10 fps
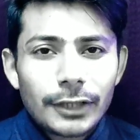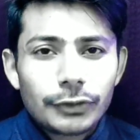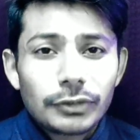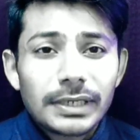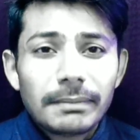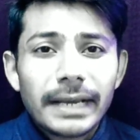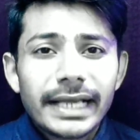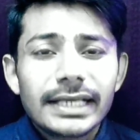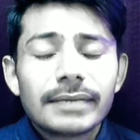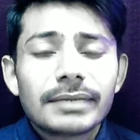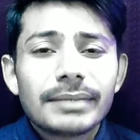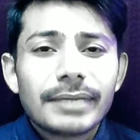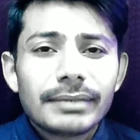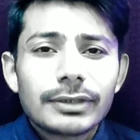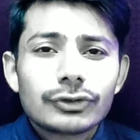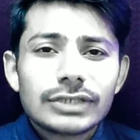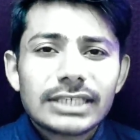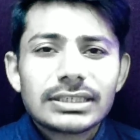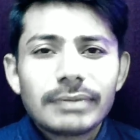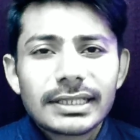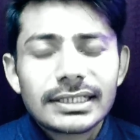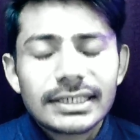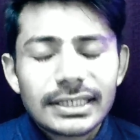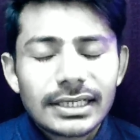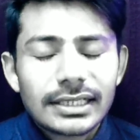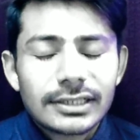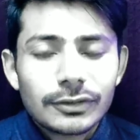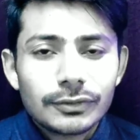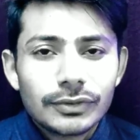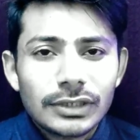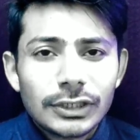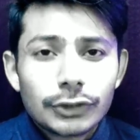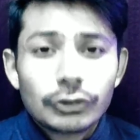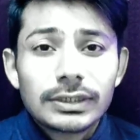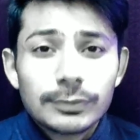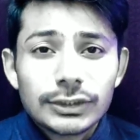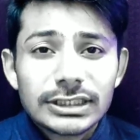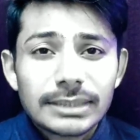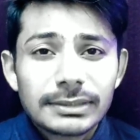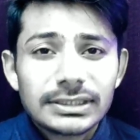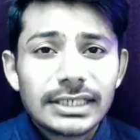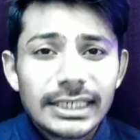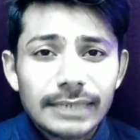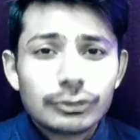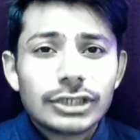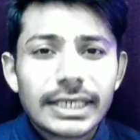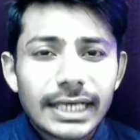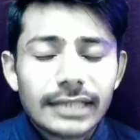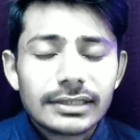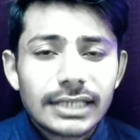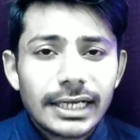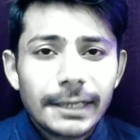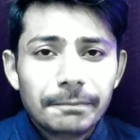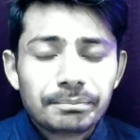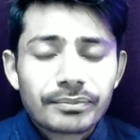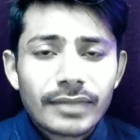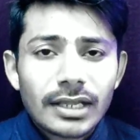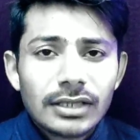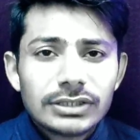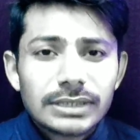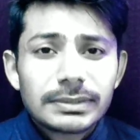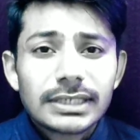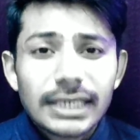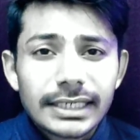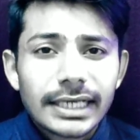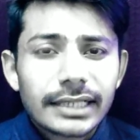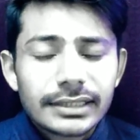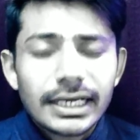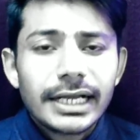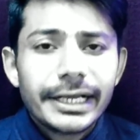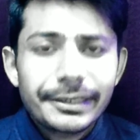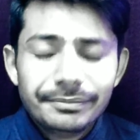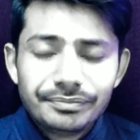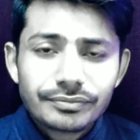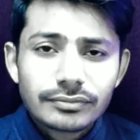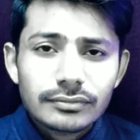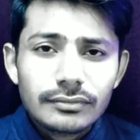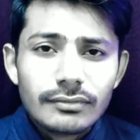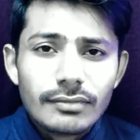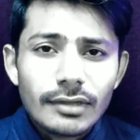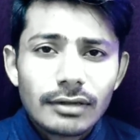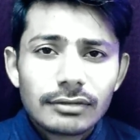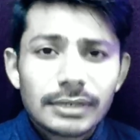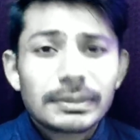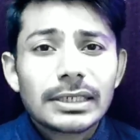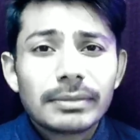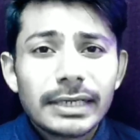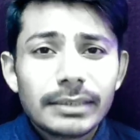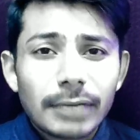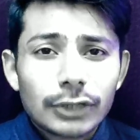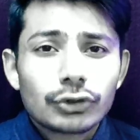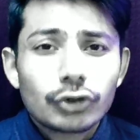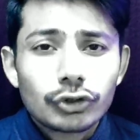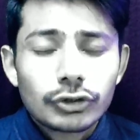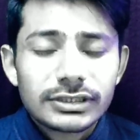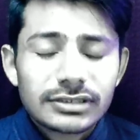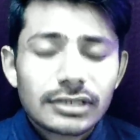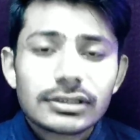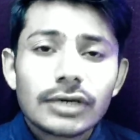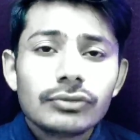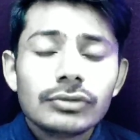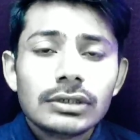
क्योंकि मैं ही अपने मन में कुछ ऐसी बातें किया रहता हूं क्योंकि मुझे समझ नहीं है मुझे अज्ञानता है जब तक अज्ञानता है तब तक मैं इन बातों को नोटिस करता हूं